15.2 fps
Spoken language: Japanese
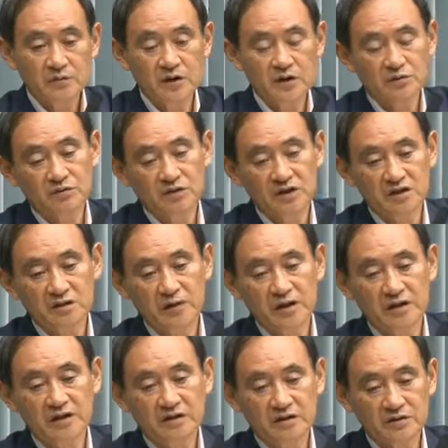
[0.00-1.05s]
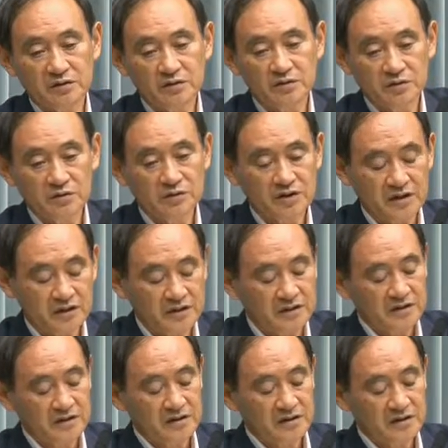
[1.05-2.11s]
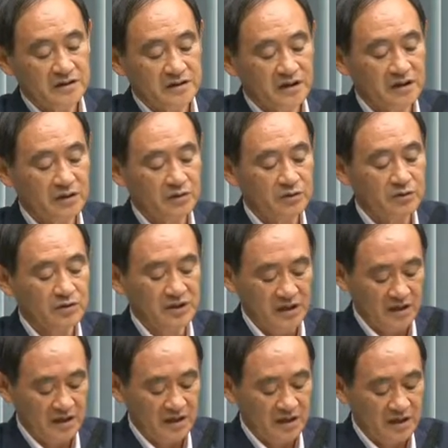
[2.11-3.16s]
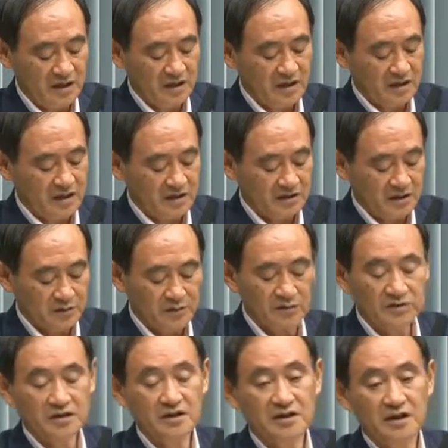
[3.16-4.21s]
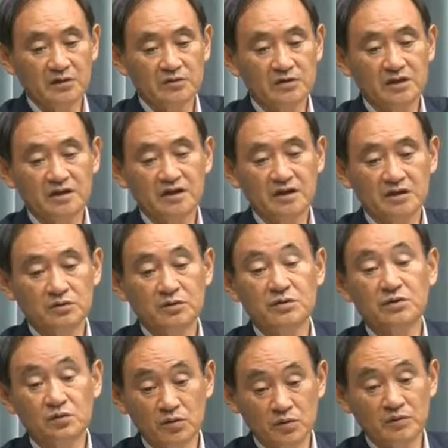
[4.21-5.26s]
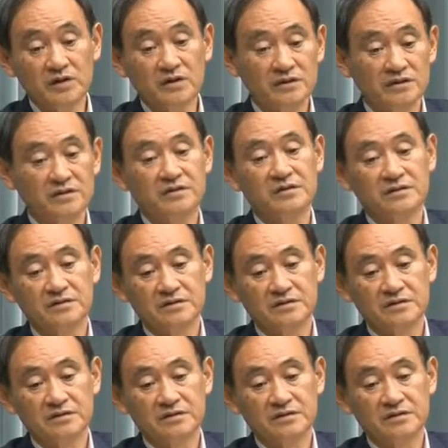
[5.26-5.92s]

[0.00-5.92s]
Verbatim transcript: 米国をはじめ関係諸国としっかり連携を取りながら、政府として対応していきたいというふうに思います。